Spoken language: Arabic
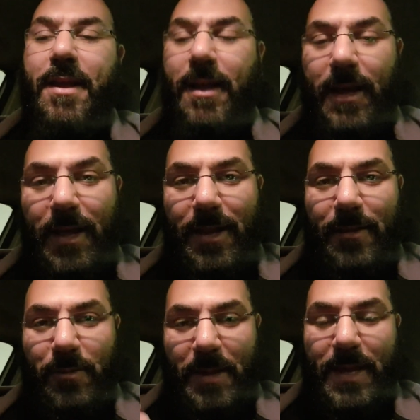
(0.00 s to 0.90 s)
قال
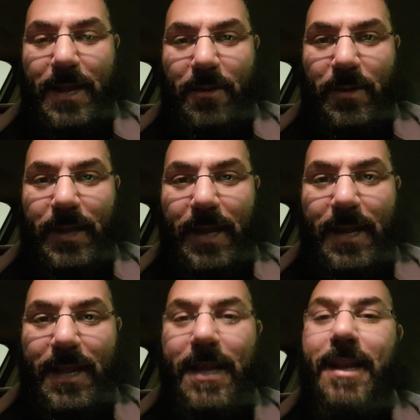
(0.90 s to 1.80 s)
سبحانه
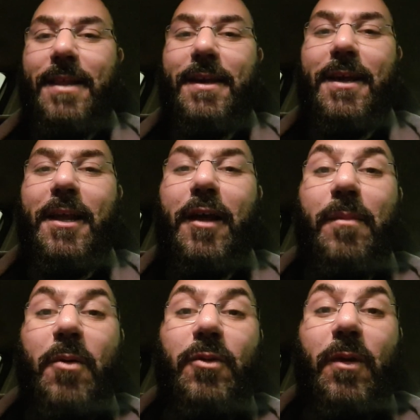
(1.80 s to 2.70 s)
وتعالى الذي خلق
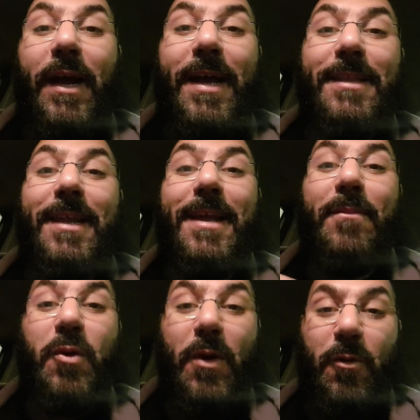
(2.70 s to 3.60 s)
الموت والحياة
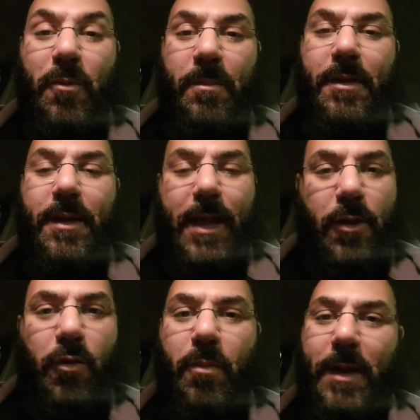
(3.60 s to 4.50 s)
ليبلوكم
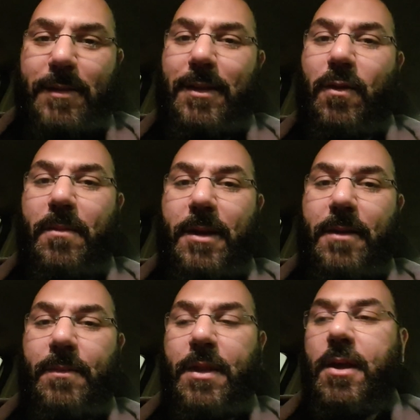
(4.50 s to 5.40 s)
أيكم أحسن عملا
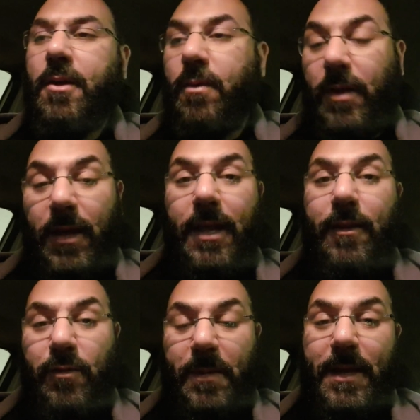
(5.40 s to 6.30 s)

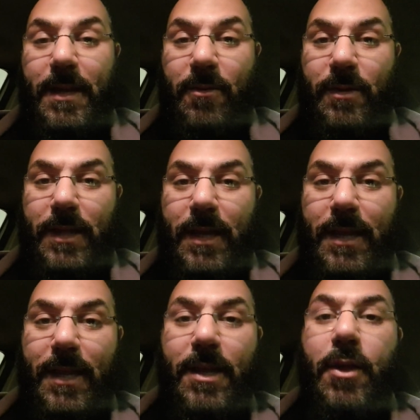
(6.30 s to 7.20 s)
وقال سبحانه
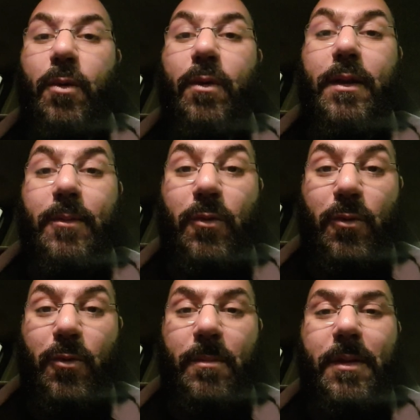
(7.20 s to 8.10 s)
وتعالى
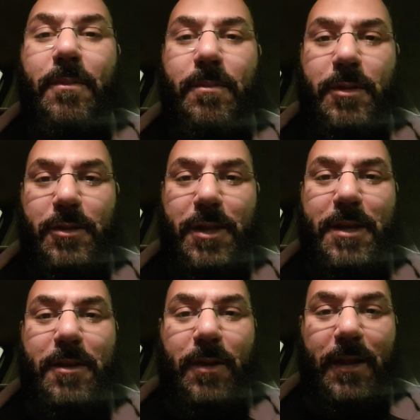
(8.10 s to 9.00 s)
ونبلوكم
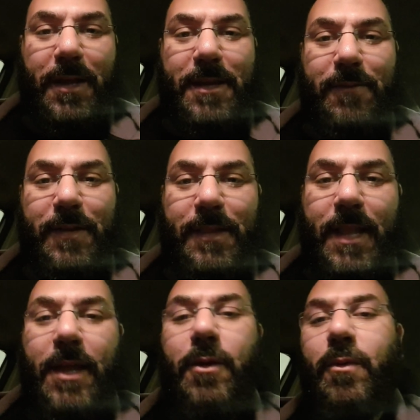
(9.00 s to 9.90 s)
بالشر والخير
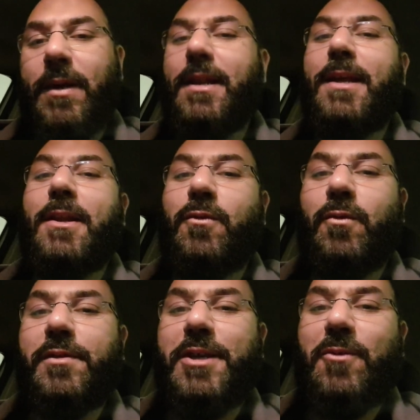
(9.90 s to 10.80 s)
فتنة وإلينا
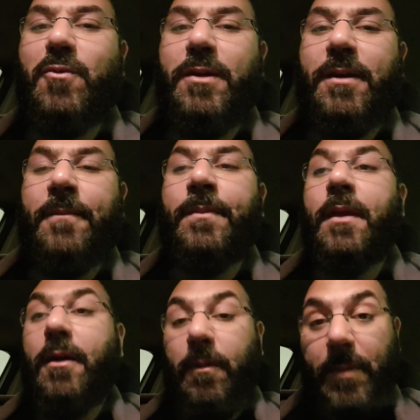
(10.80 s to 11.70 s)
ترجعون
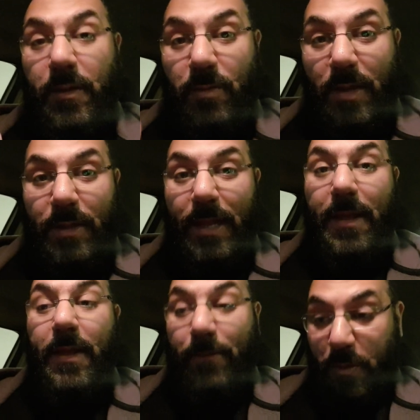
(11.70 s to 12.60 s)
ربنا سبحانه
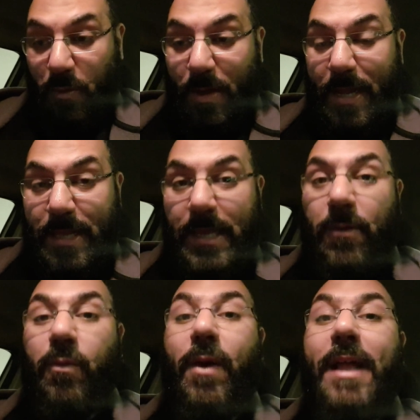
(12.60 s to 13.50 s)
وتعالى في الدنيا دي
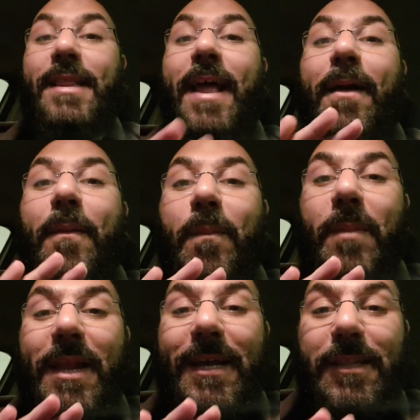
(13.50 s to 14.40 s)
وعدنا
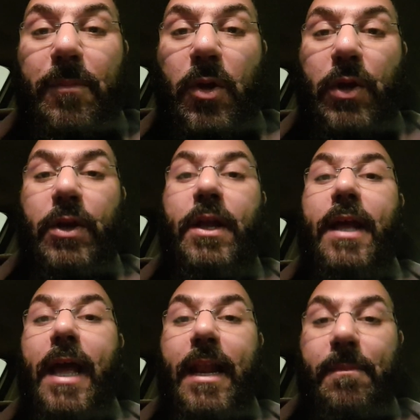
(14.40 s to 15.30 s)
بالاختبار
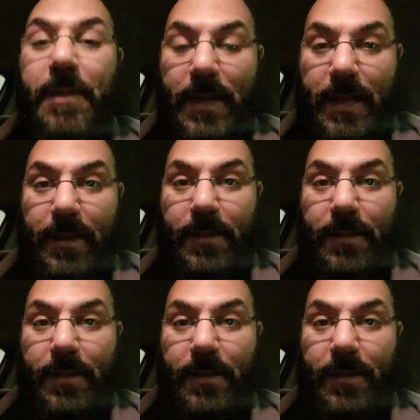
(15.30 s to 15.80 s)
الابتلاء